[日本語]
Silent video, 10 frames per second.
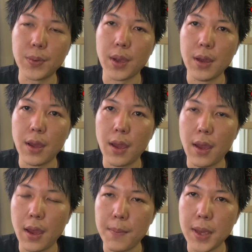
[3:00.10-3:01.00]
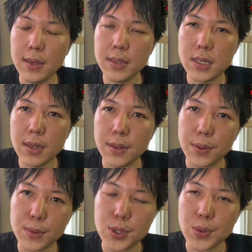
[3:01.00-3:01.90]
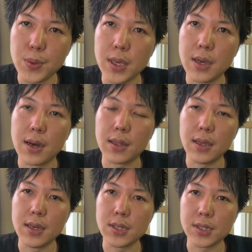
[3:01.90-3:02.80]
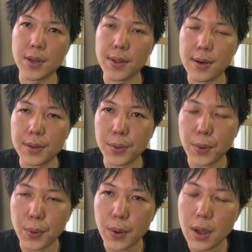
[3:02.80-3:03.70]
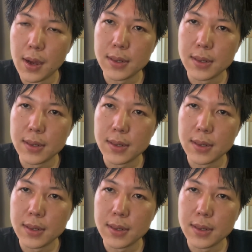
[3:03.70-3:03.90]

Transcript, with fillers: のね、えー、メインチャンネルの収益化が停止された後、